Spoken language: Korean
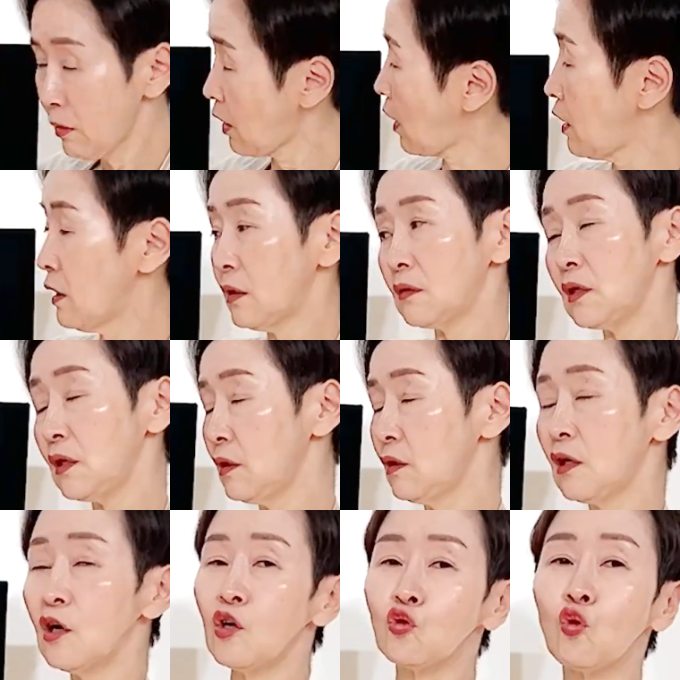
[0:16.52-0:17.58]
아니,
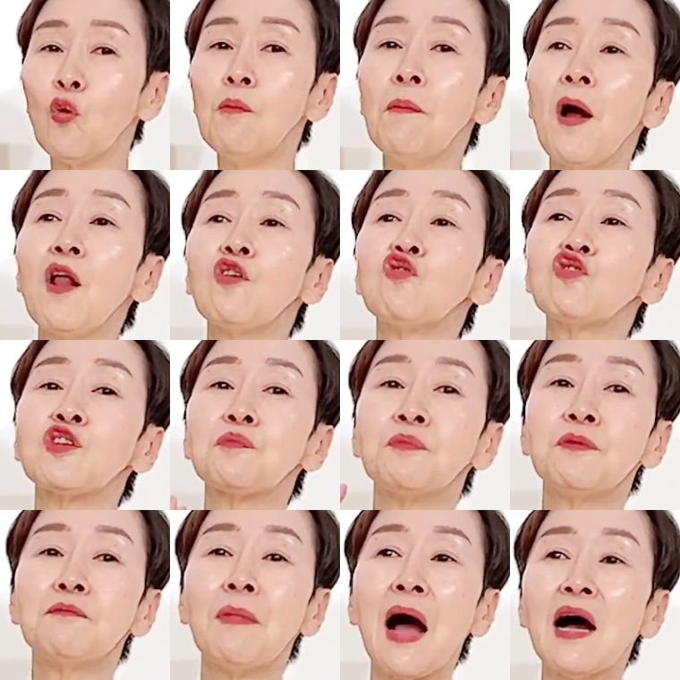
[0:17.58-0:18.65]
돈 벌고
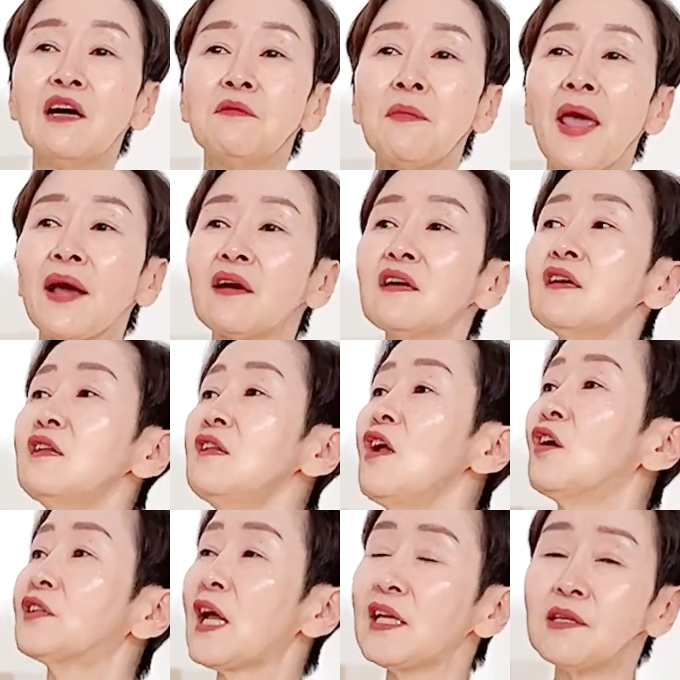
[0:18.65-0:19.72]
싶은 마음에
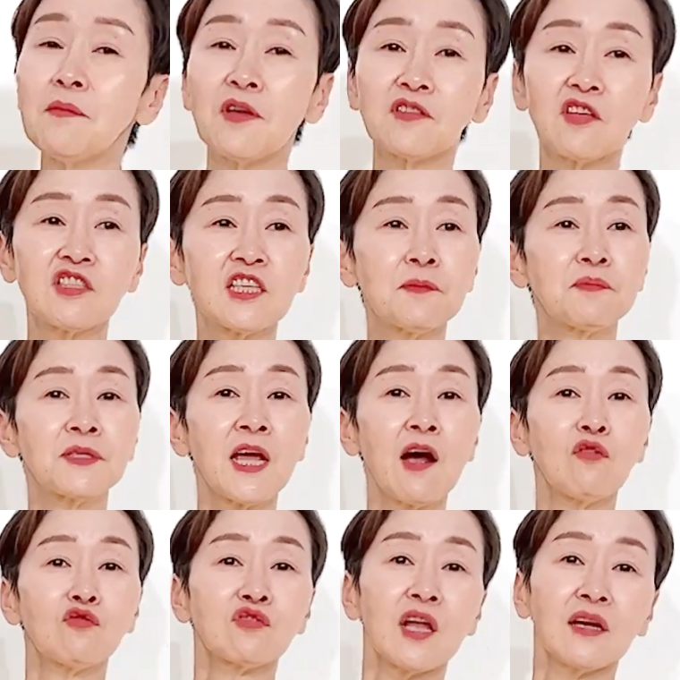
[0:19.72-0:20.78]
끌려다니면서
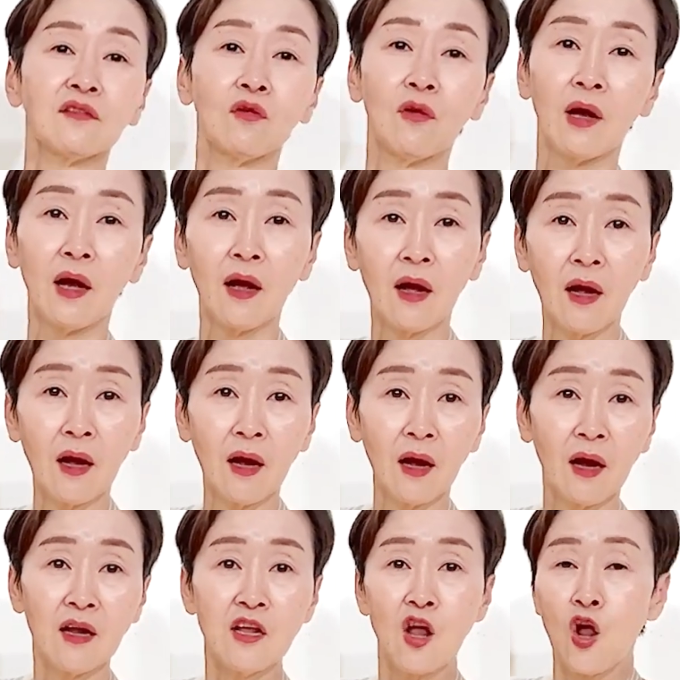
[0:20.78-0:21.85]
집착으로 사는
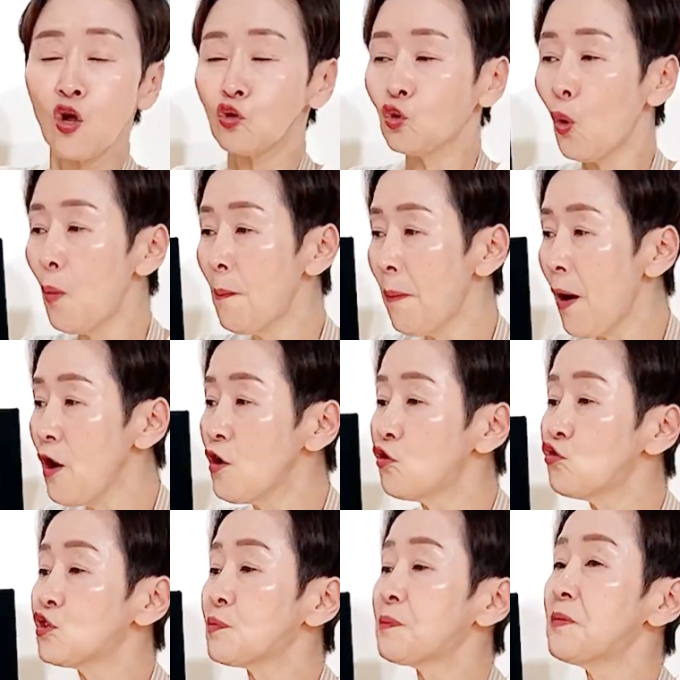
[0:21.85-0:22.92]
거야. 돈
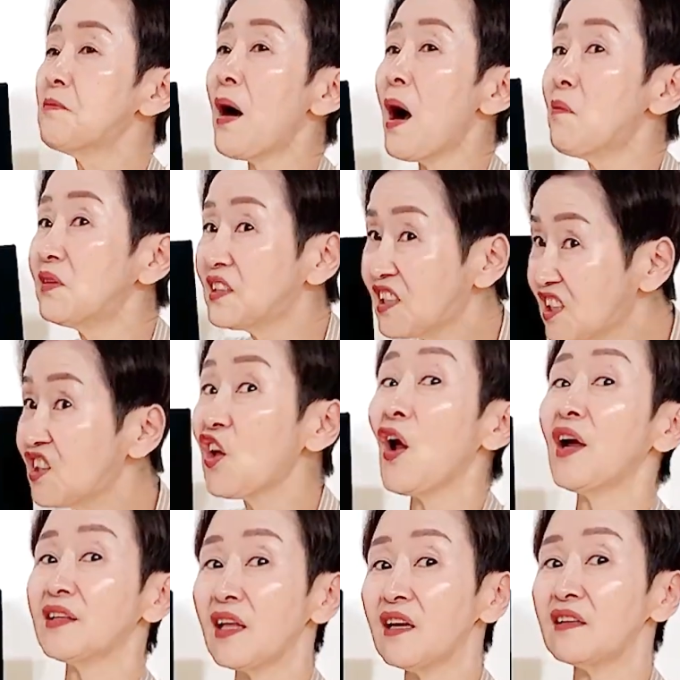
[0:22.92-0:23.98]
벌고 싶은 마음을
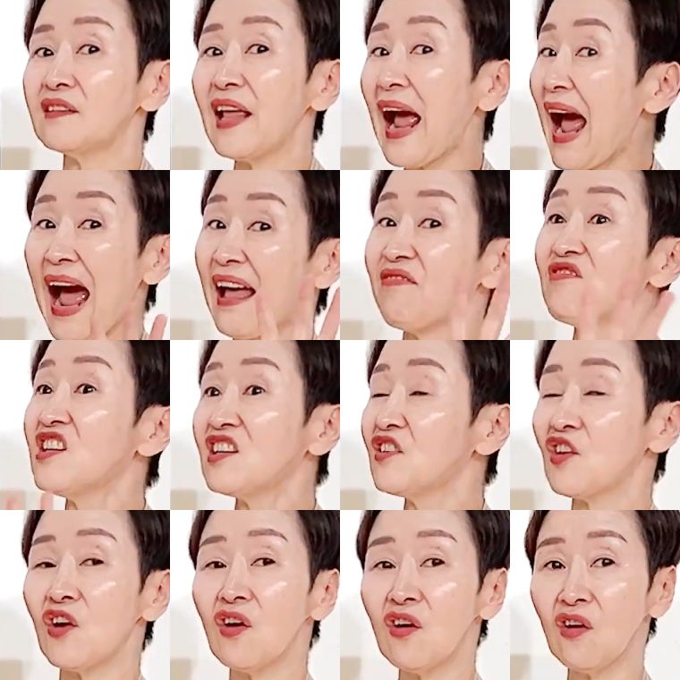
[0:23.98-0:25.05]
느껴야 되는데 안
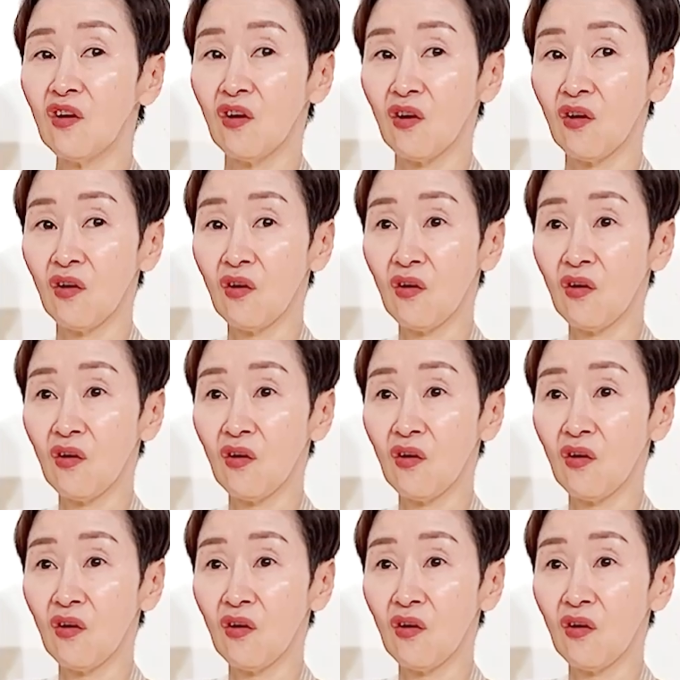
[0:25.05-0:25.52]
느껴.